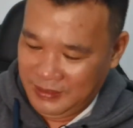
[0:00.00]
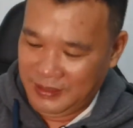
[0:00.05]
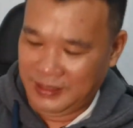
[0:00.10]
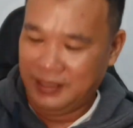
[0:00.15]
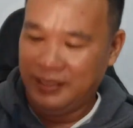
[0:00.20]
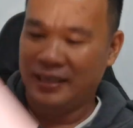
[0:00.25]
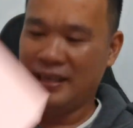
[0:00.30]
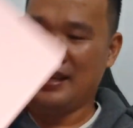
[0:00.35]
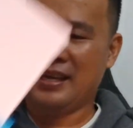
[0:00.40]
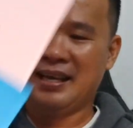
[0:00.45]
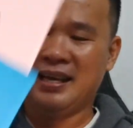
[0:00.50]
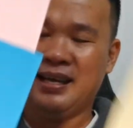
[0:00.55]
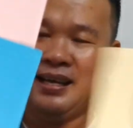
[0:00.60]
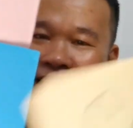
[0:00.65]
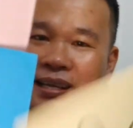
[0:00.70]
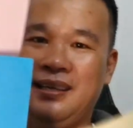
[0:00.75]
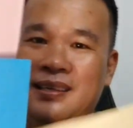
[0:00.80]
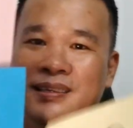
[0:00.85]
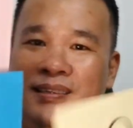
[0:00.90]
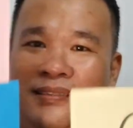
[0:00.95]
thứ
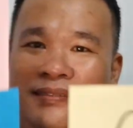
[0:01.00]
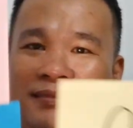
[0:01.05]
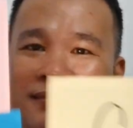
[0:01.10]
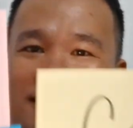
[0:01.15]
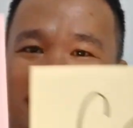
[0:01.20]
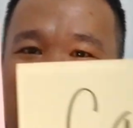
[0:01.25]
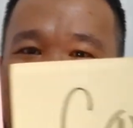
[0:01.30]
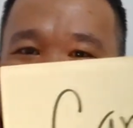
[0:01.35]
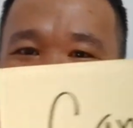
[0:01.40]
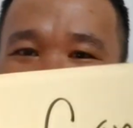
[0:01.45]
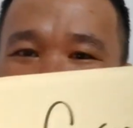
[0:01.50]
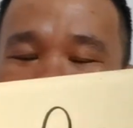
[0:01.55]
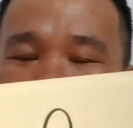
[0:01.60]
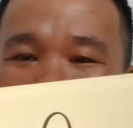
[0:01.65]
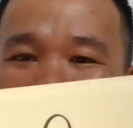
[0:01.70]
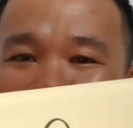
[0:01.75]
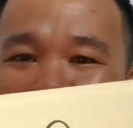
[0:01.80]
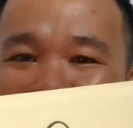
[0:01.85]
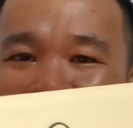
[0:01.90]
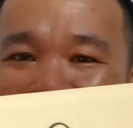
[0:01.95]
hai
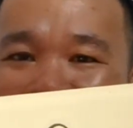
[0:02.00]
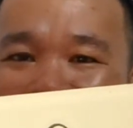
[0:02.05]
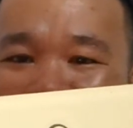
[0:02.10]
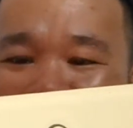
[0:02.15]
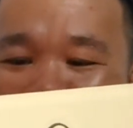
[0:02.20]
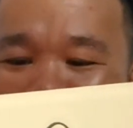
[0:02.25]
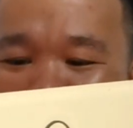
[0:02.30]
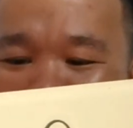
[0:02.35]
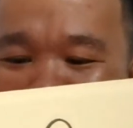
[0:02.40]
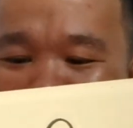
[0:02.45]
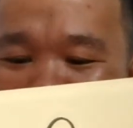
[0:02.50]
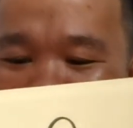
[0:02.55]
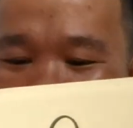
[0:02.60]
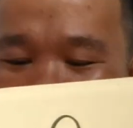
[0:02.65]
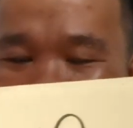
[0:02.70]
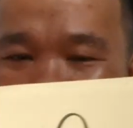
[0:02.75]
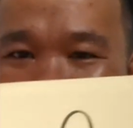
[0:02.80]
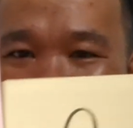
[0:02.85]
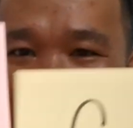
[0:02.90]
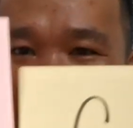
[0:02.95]
là thân mật
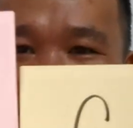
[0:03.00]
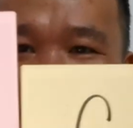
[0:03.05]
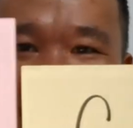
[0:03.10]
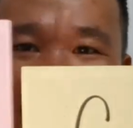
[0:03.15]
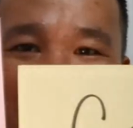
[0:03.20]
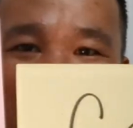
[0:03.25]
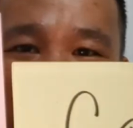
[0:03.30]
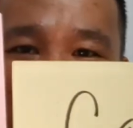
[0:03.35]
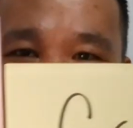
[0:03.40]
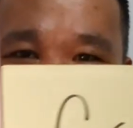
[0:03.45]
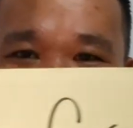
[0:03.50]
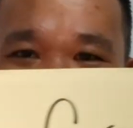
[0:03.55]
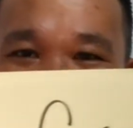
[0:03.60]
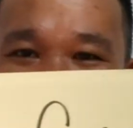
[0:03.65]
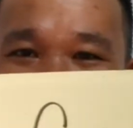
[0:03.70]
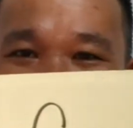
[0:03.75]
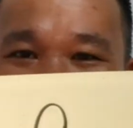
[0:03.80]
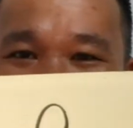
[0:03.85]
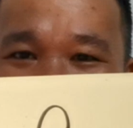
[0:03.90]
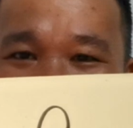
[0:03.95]
và thứ ba
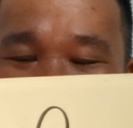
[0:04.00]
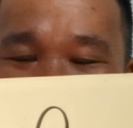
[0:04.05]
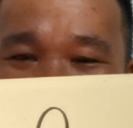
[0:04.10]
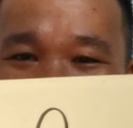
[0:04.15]
là cam